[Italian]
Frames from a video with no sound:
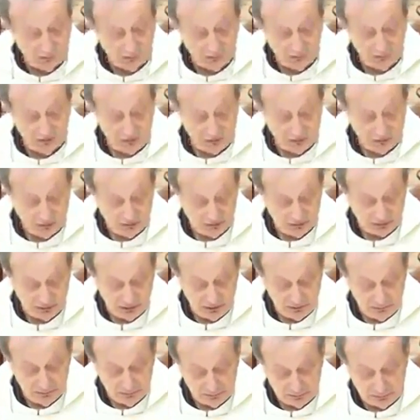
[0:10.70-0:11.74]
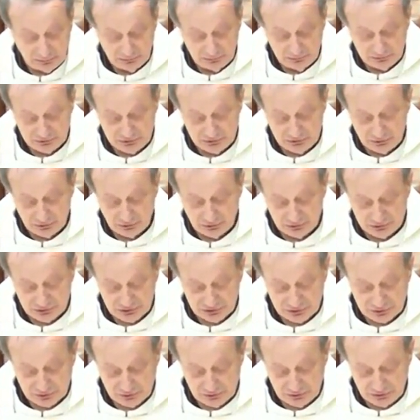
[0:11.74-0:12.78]
In quel tempo il Signore
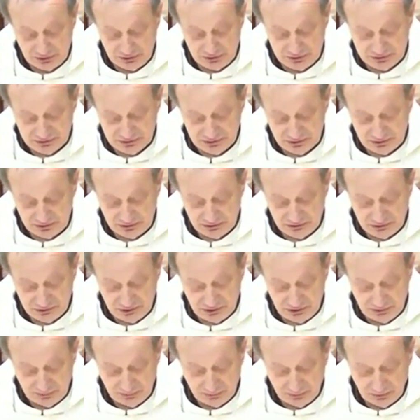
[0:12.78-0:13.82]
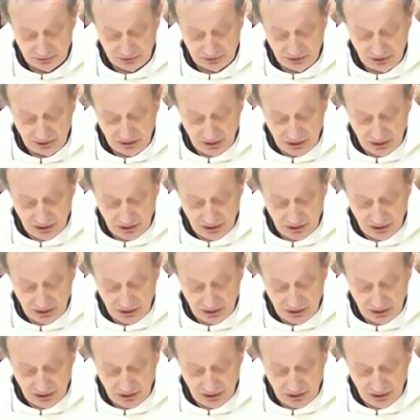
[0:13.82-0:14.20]
Gesù disse ai discepoli,